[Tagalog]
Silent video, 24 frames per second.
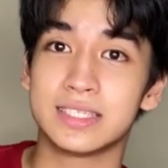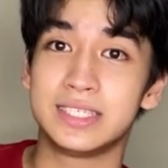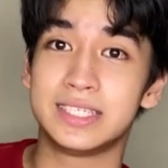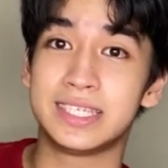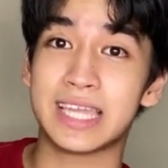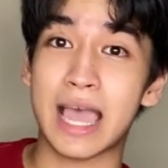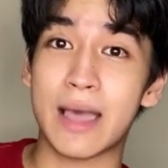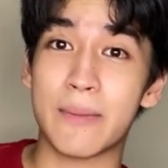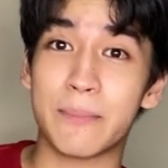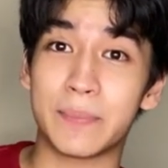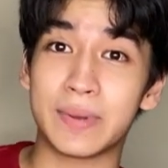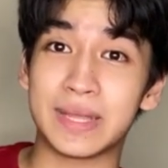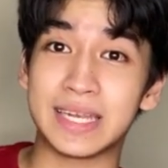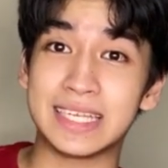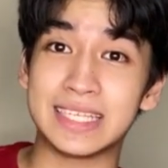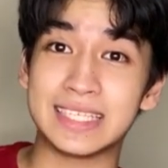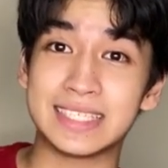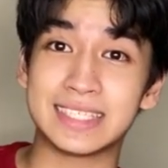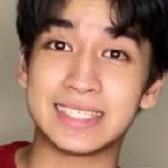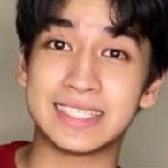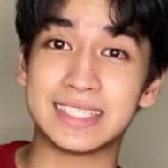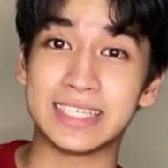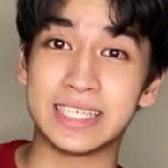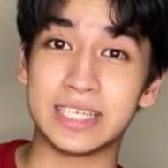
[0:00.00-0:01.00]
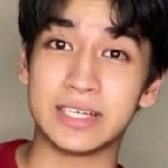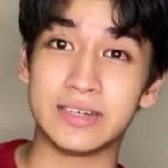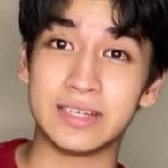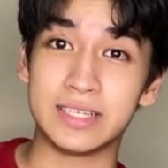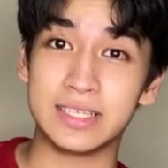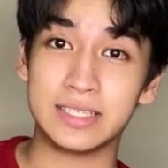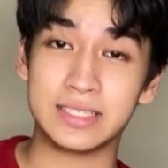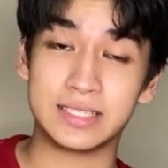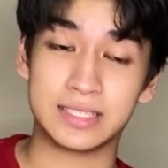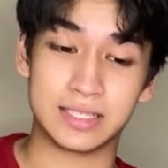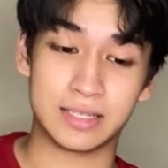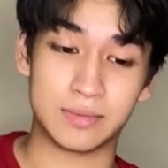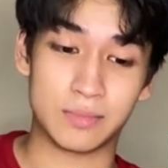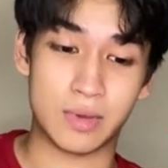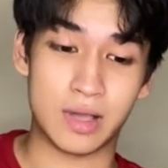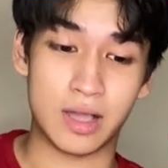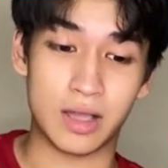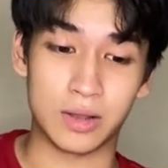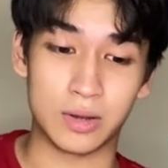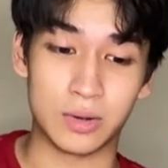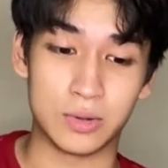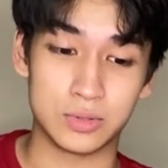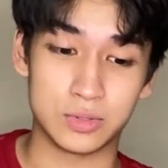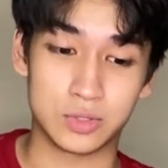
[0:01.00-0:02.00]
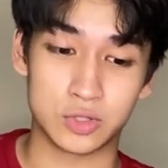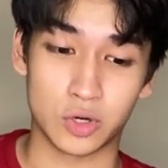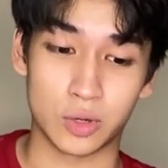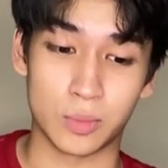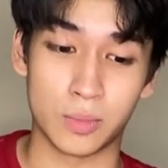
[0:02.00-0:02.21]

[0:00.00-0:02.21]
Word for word: Japanese series ng mga clothes.